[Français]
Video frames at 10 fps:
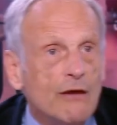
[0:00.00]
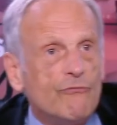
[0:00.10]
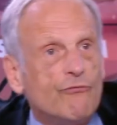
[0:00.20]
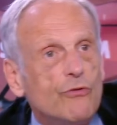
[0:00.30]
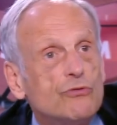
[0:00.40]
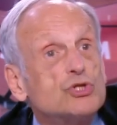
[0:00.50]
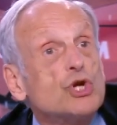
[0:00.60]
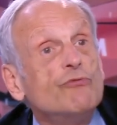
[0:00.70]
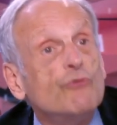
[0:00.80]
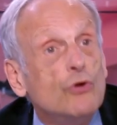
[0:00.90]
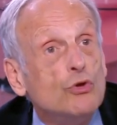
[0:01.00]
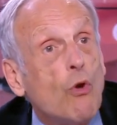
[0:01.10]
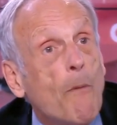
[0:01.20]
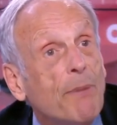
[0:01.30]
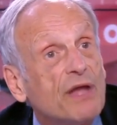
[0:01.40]
je veux
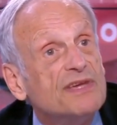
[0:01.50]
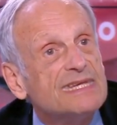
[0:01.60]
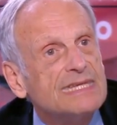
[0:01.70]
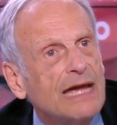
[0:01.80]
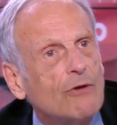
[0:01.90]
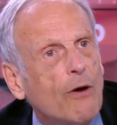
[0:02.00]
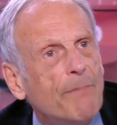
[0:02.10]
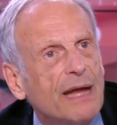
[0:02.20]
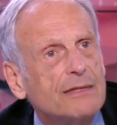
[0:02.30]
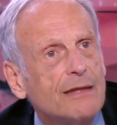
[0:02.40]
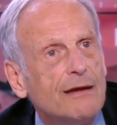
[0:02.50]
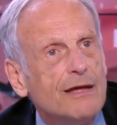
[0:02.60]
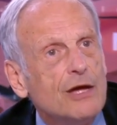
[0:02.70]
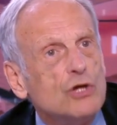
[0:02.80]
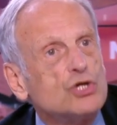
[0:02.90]
non pas des acrobates,
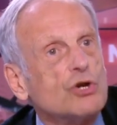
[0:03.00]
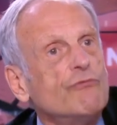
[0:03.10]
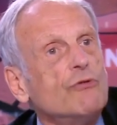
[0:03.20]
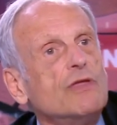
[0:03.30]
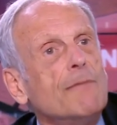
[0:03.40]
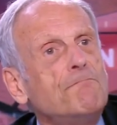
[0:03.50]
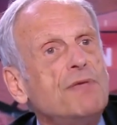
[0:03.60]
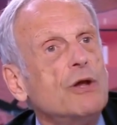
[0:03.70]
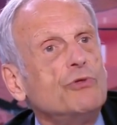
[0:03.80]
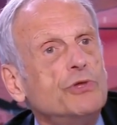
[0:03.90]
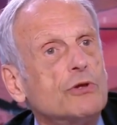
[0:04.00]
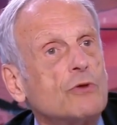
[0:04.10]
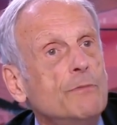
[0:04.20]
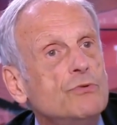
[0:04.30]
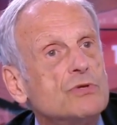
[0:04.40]
je veux des pilotes
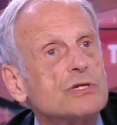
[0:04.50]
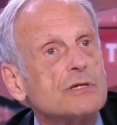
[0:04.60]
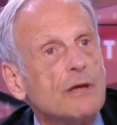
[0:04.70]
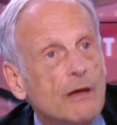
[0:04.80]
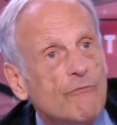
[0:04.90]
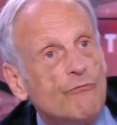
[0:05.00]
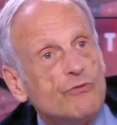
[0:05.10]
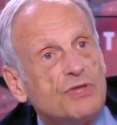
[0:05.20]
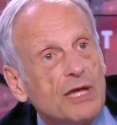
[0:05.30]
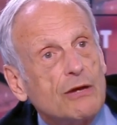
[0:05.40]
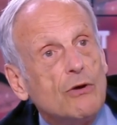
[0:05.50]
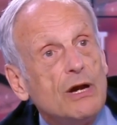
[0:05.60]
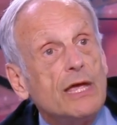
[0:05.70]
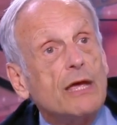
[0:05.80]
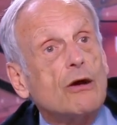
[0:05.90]
d'autobus. Vous
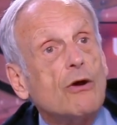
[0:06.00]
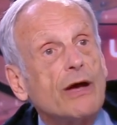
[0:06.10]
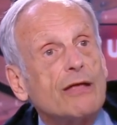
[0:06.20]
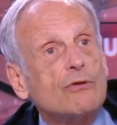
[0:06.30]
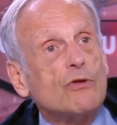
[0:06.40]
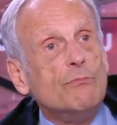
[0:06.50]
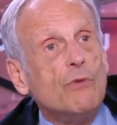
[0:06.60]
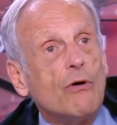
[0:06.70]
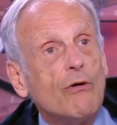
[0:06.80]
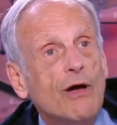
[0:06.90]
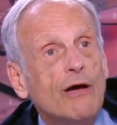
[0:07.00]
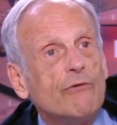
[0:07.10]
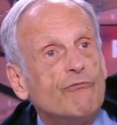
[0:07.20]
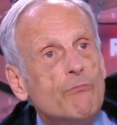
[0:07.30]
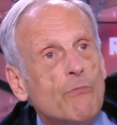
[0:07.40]
décollez correctement,
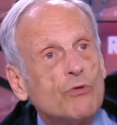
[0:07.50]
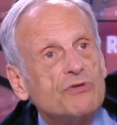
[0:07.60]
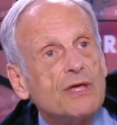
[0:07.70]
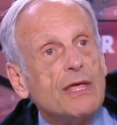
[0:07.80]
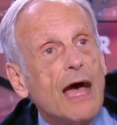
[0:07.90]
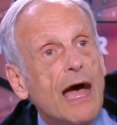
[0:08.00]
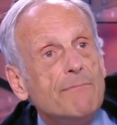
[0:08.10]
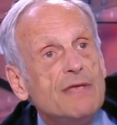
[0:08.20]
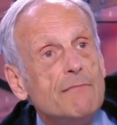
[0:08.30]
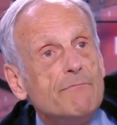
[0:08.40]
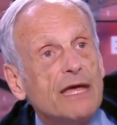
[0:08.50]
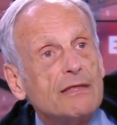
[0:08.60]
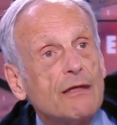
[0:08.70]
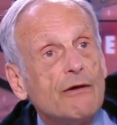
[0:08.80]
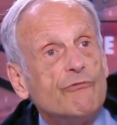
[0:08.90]
vous montez à 1000
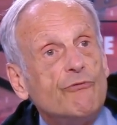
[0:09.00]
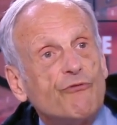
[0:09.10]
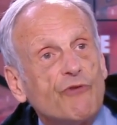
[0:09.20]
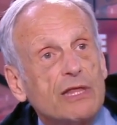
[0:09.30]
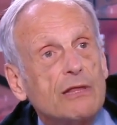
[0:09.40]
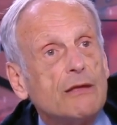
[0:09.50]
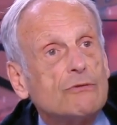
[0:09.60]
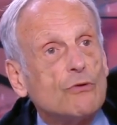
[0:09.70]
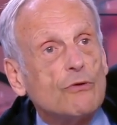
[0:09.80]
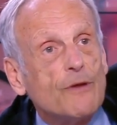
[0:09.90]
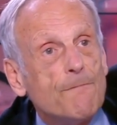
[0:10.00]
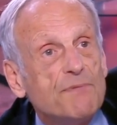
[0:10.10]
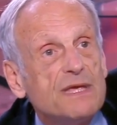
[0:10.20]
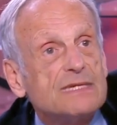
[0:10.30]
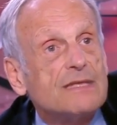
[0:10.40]
mètres, vous faites le tour de piste